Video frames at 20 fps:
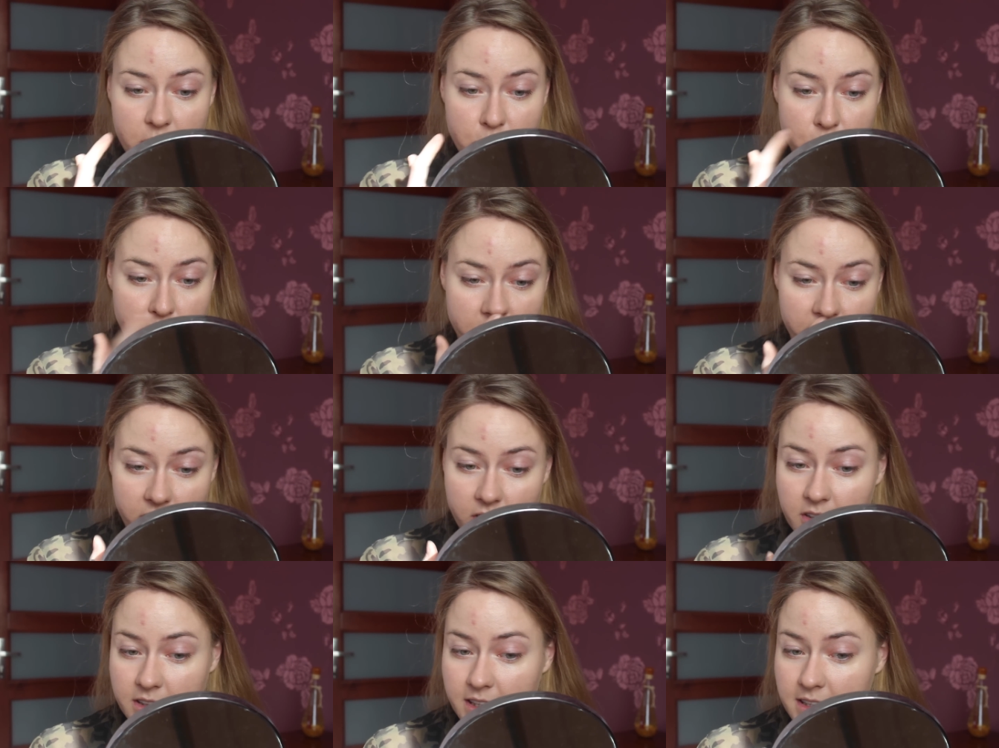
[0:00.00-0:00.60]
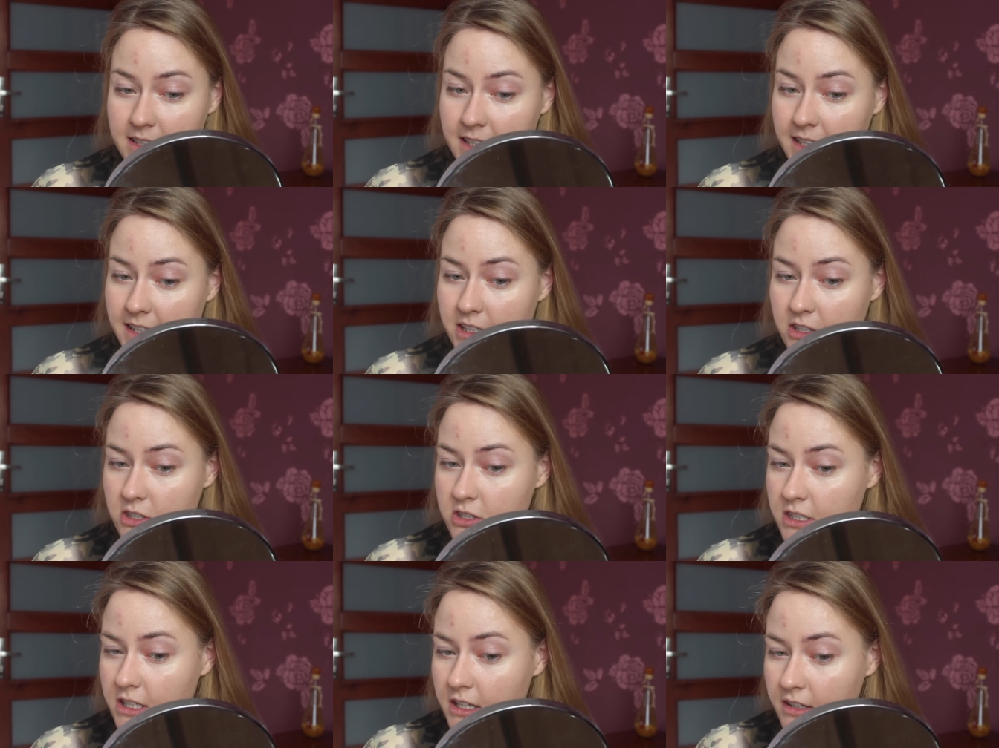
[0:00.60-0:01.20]
który wygląda
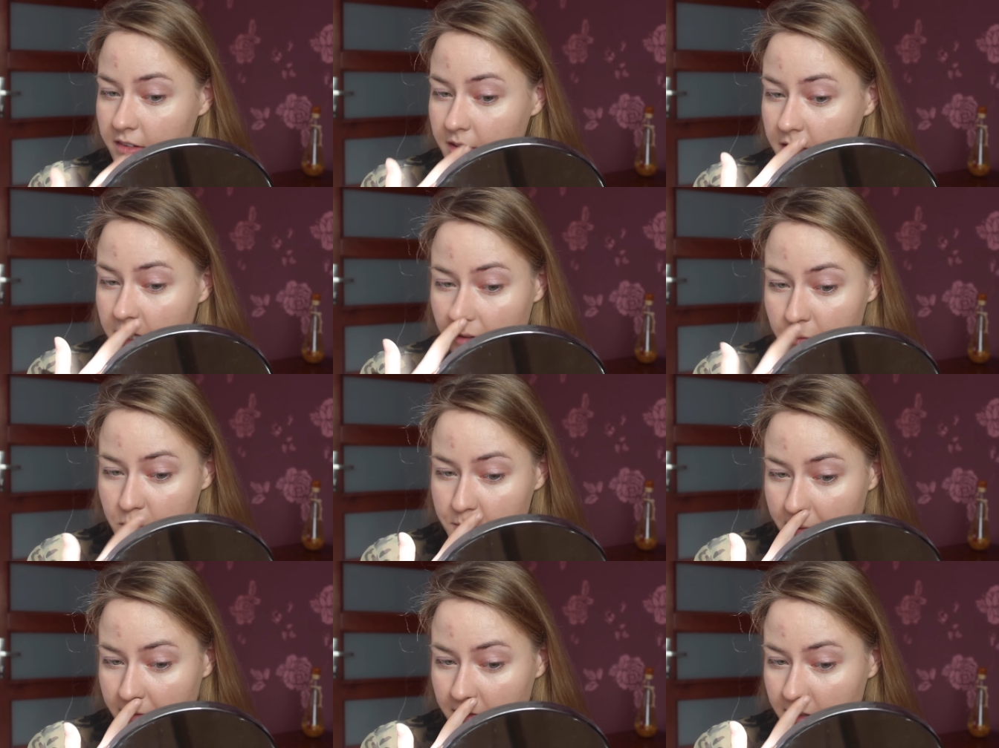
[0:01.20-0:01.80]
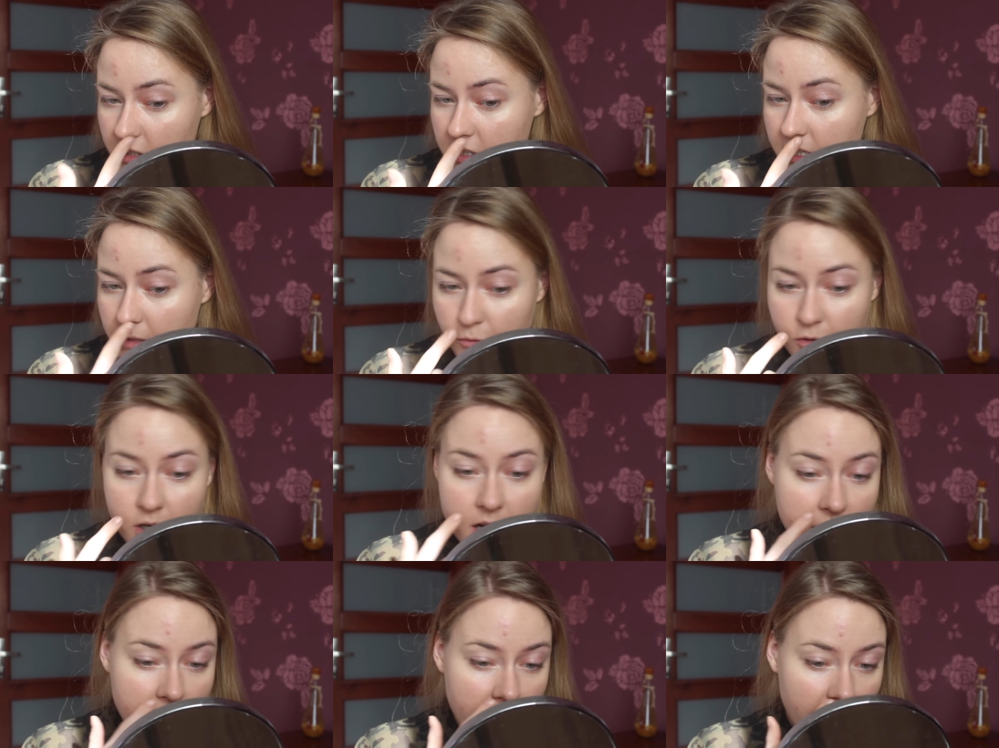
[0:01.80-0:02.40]
tragicznie, nie, wiem, nie wiem zupełnie
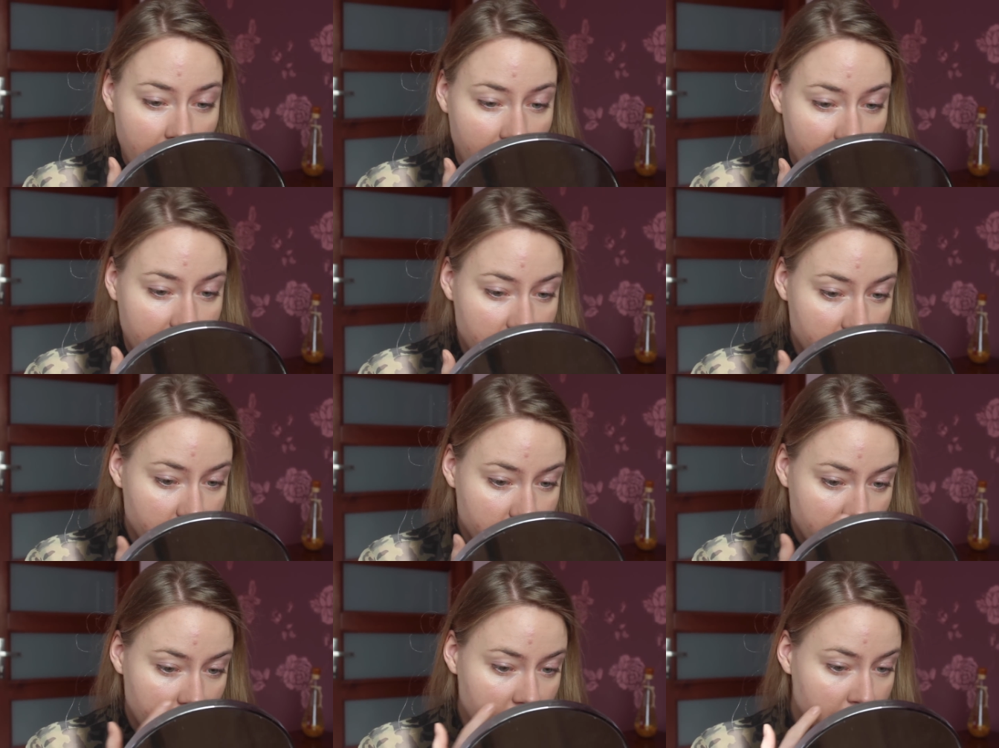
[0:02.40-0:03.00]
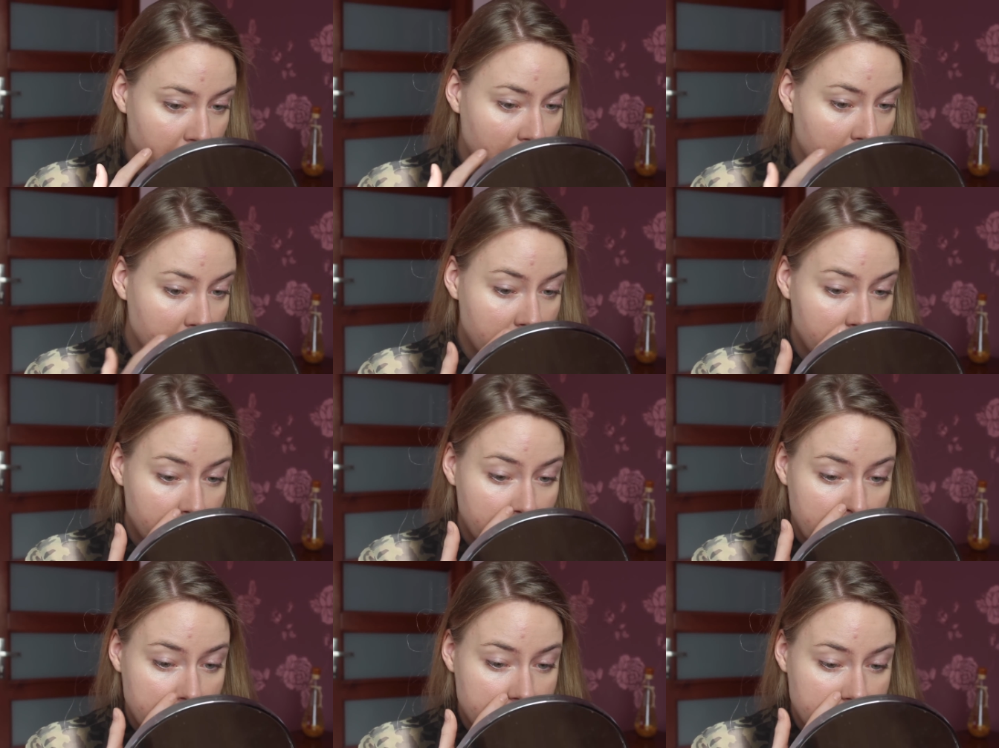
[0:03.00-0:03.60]
czemu, ale też wczoraj miałam
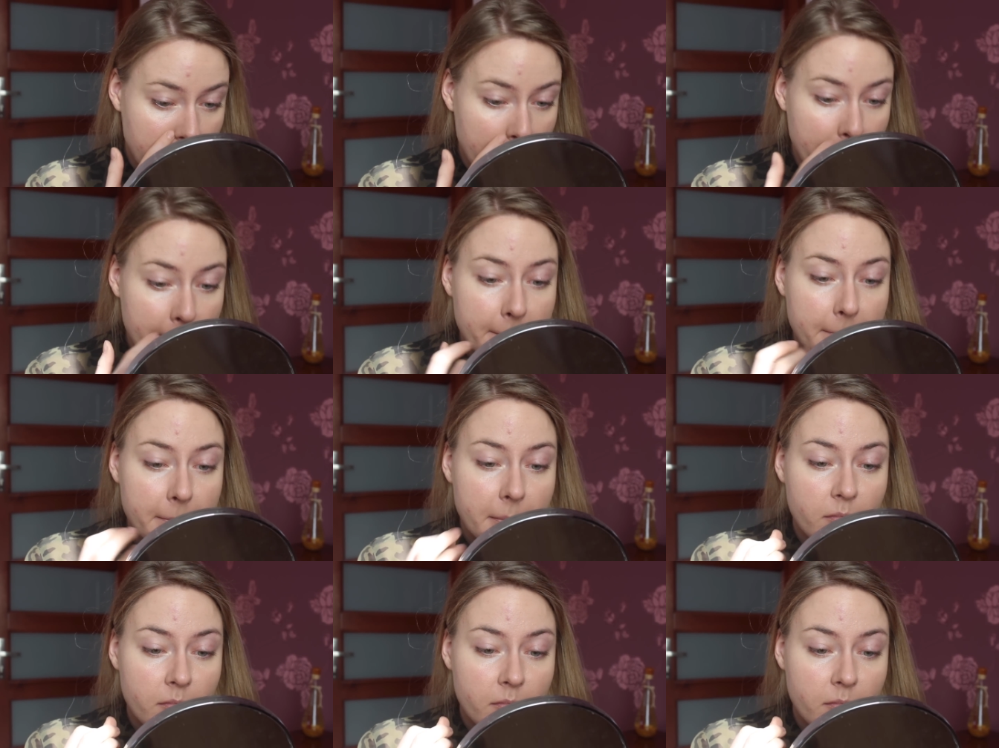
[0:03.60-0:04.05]
imprezę,